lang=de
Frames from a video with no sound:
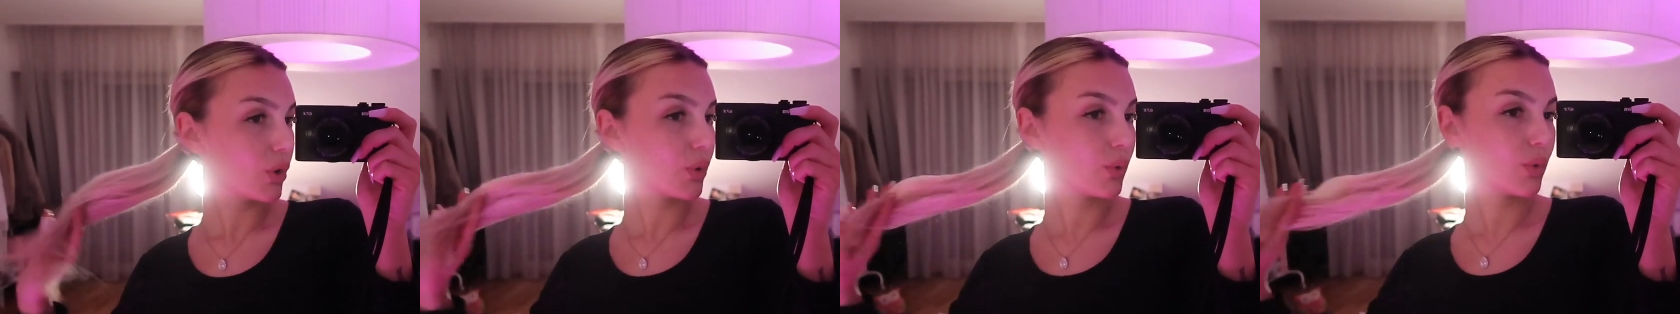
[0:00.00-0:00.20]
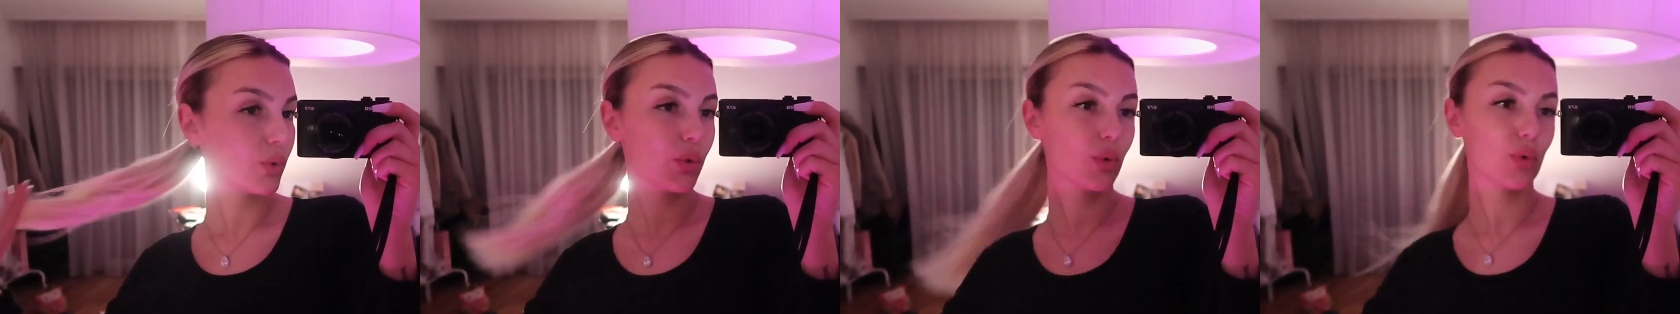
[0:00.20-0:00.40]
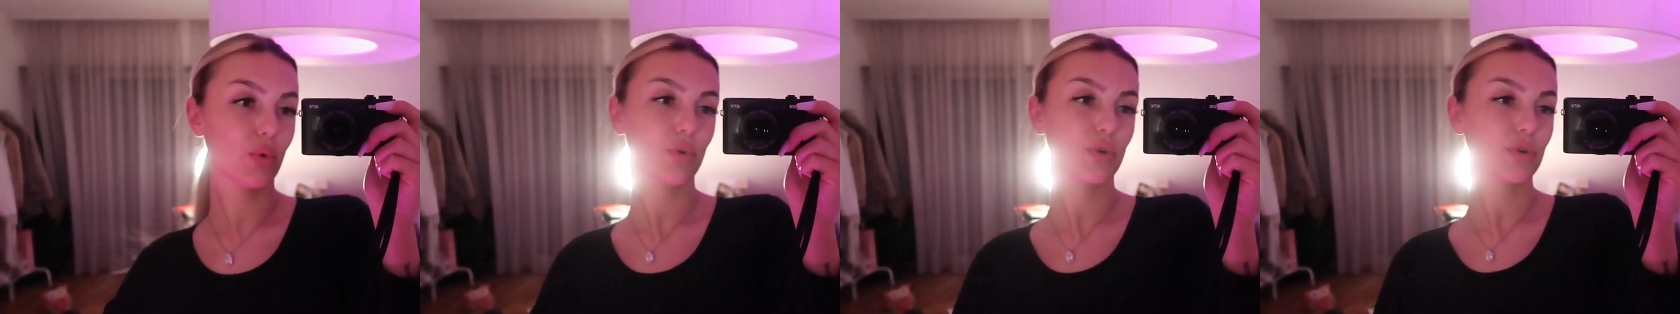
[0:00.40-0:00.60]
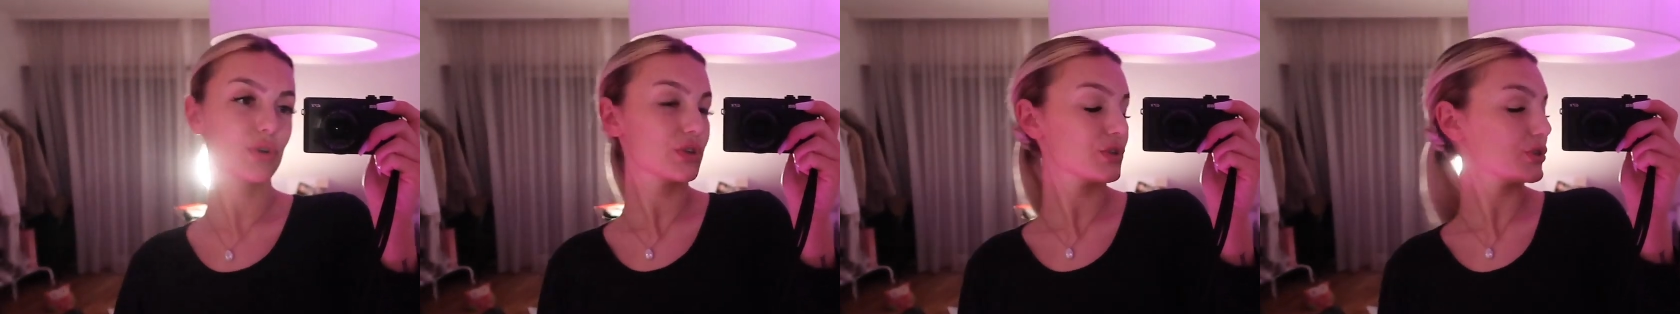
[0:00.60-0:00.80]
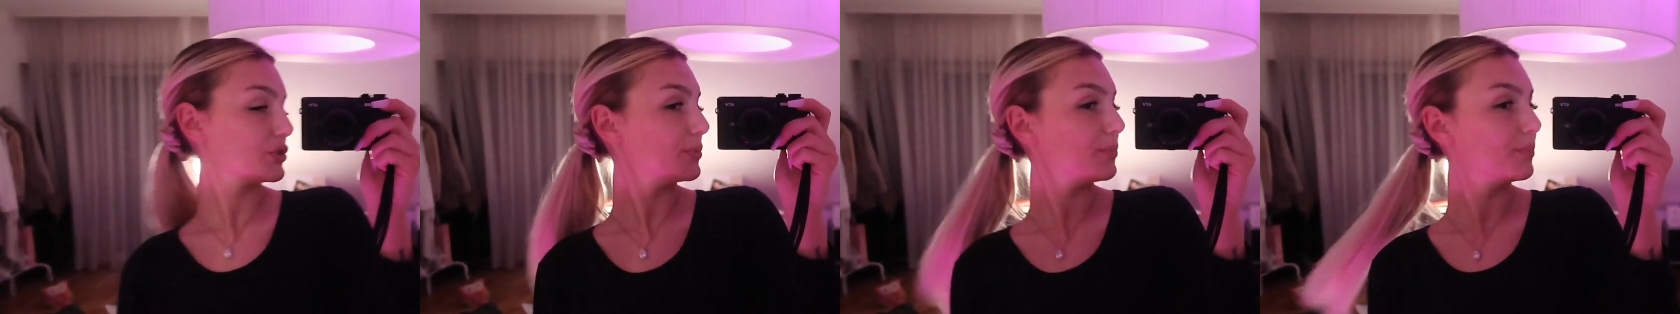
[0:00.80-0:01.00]

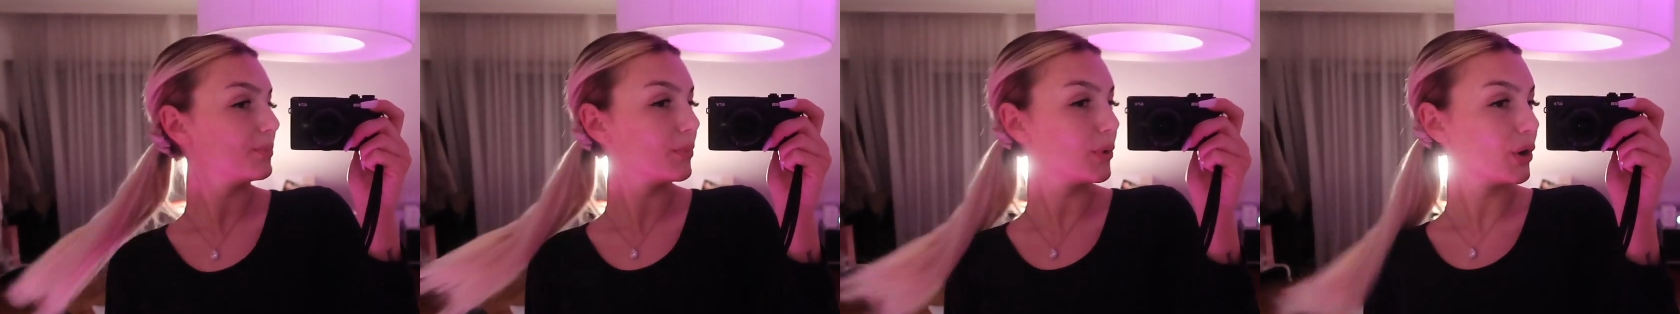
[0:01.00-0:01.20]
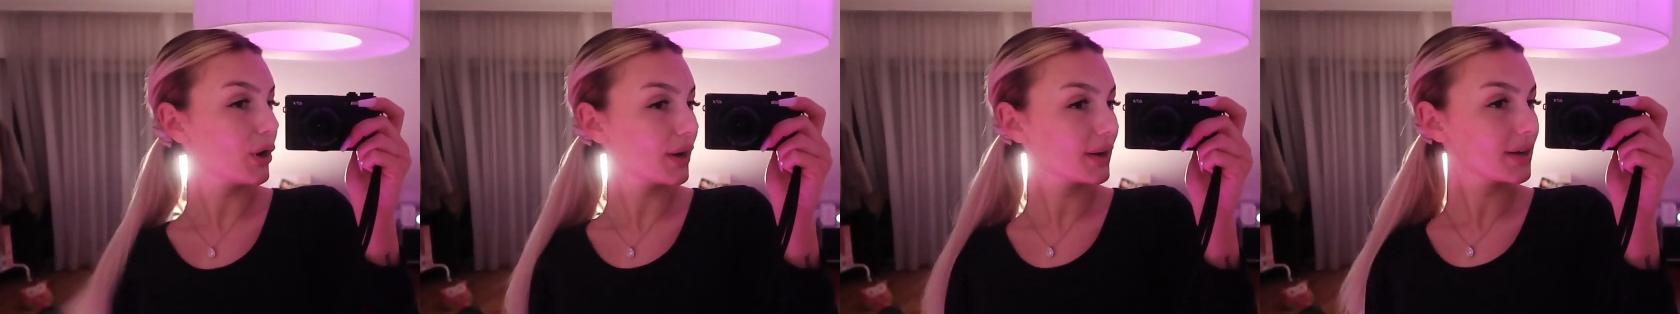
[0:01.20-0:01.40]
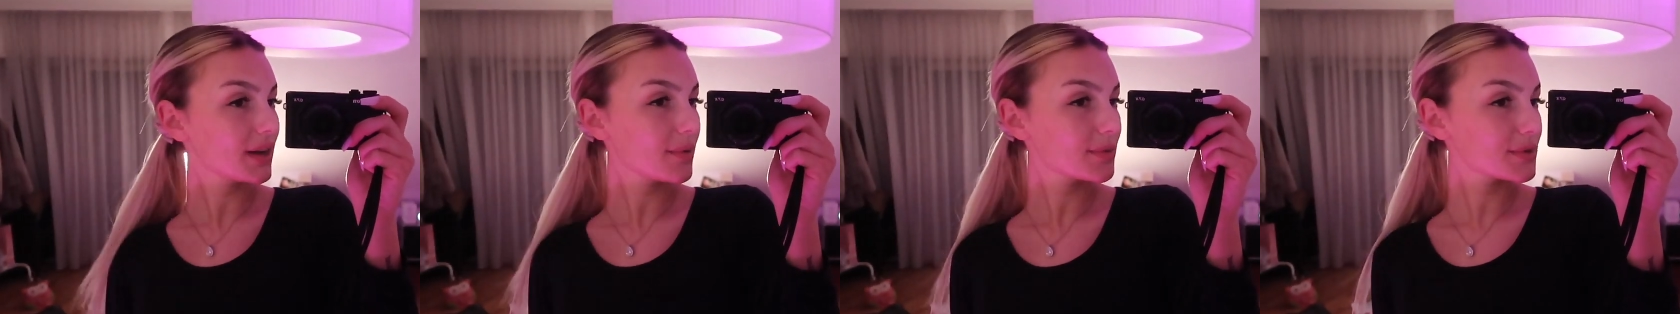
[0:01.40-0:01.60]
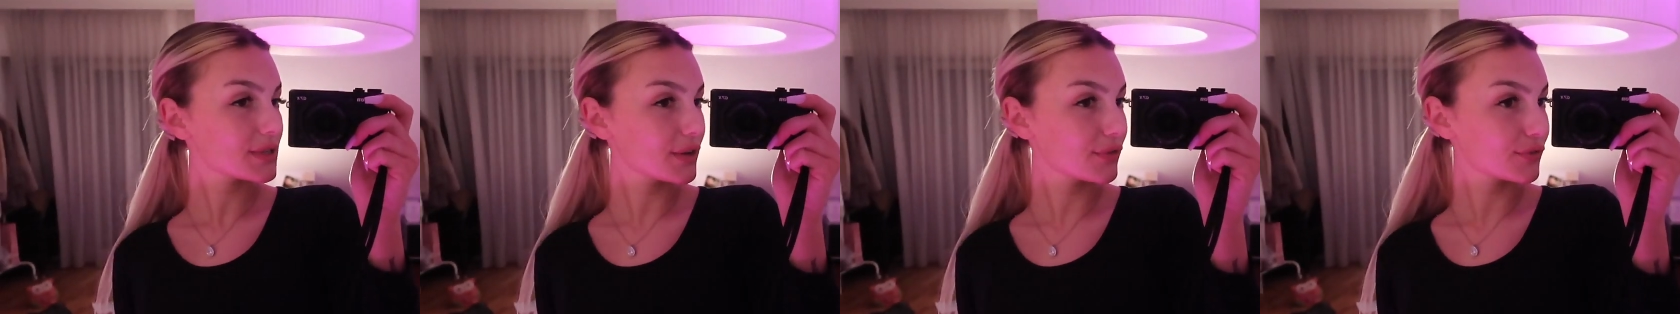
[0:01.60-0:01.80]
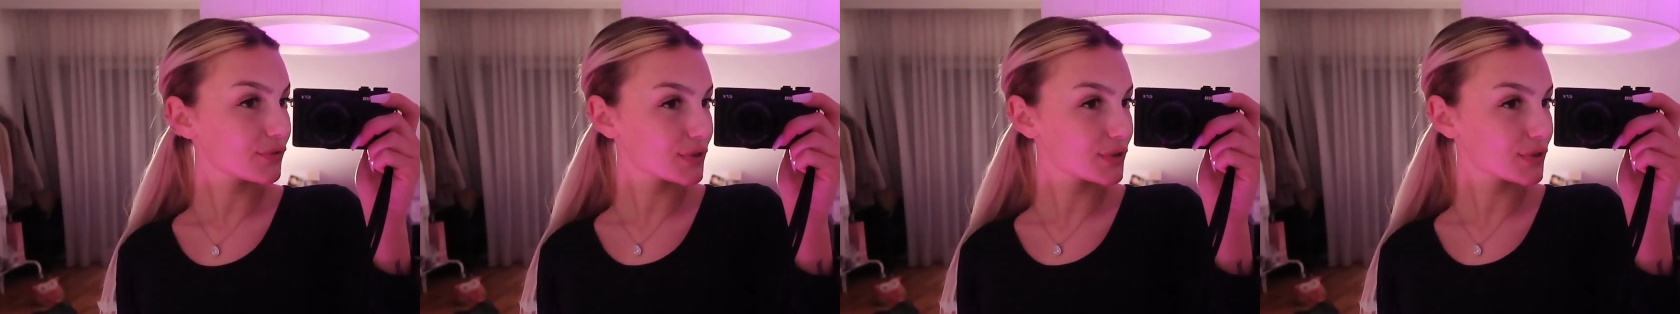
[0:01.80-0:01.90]
Und morgen habe ich einen